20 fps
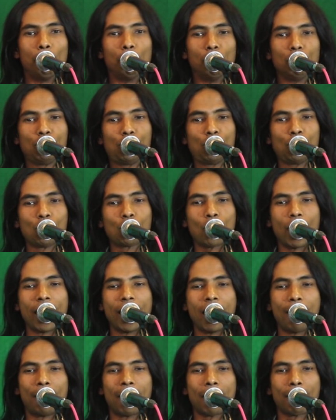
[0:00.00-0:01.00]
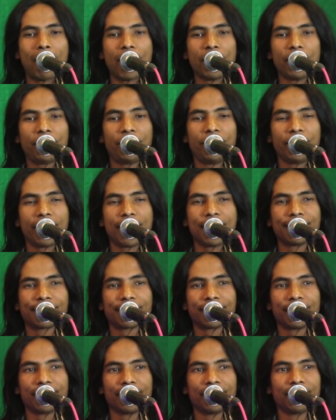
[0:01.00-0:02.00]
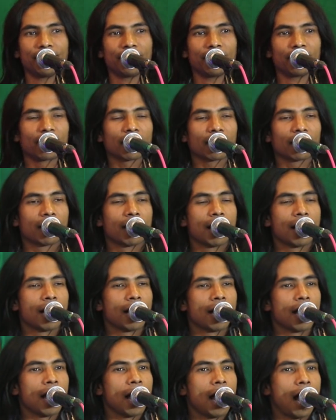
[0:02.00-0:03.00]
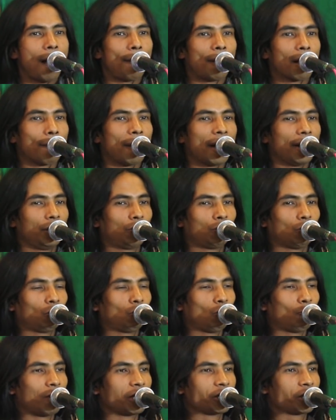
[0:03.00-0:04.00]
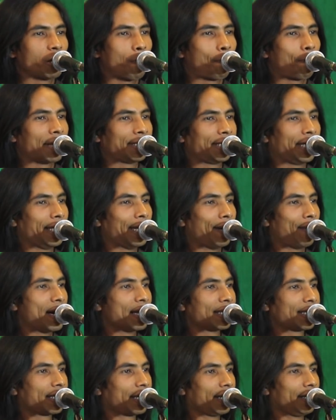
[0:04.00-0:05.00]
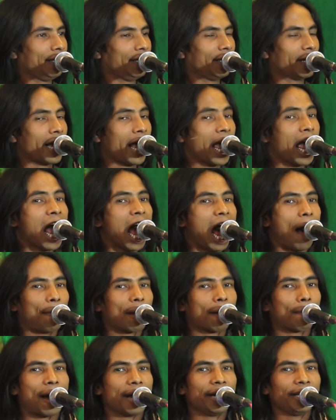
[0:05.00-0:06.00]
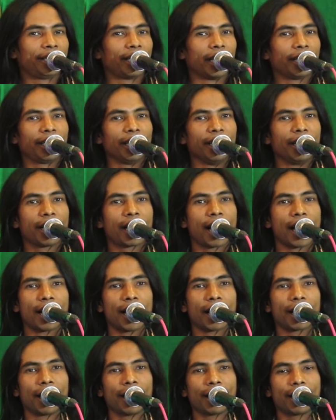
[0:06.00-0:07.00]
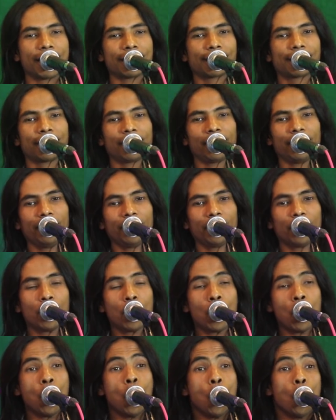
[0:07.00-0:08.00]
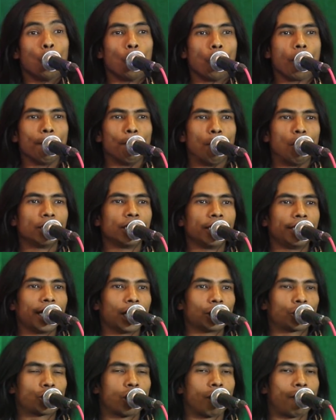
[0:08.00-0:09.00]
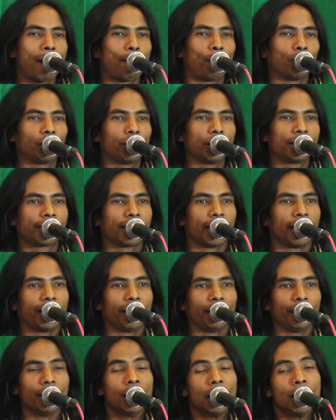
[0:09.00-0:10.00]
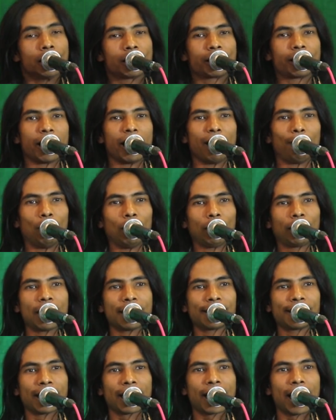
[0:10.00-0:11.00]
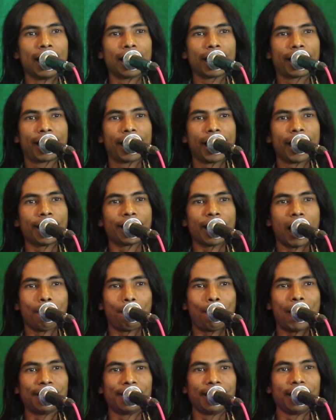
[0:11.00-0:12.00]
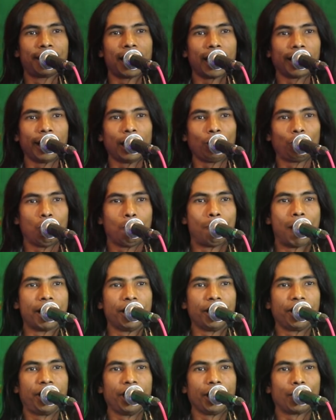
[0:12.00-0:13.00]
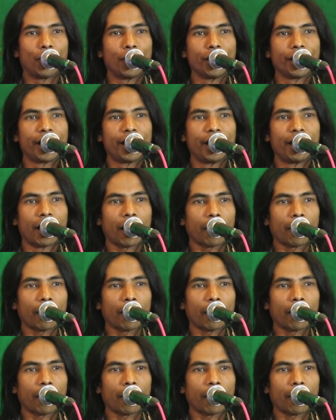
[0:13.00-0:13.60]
মনসুর কহে হ্যাঁ, আমার বাড়ি ঠিক আছে আমার বাড়ির চতুর্পাশে পাশি দেওয়া আছে আমার বাড়িতে তিনখানা গেট আছে ওই মসজিদের সভাপতি ছিলেন সে বলতেছে খালি গেট আর পাশি থাকলে তো বাড়ি ঠিক হয় না